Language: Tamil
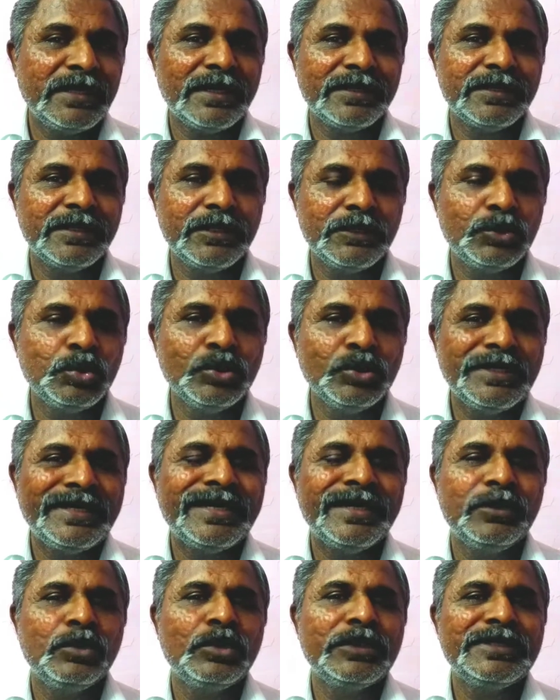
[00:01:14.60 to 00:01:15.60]
அந்த
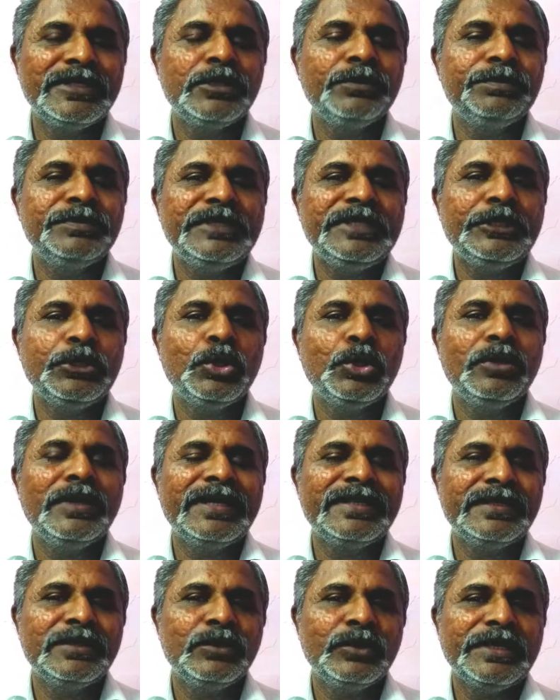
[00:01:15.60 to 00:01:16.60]
தூங்கின ஒரு திருப்தியோ
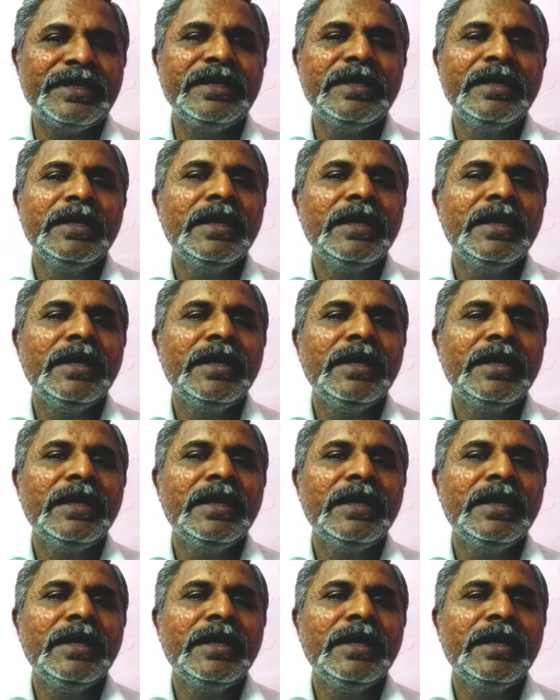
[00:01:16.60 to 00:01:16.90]
அல்லது ஒரு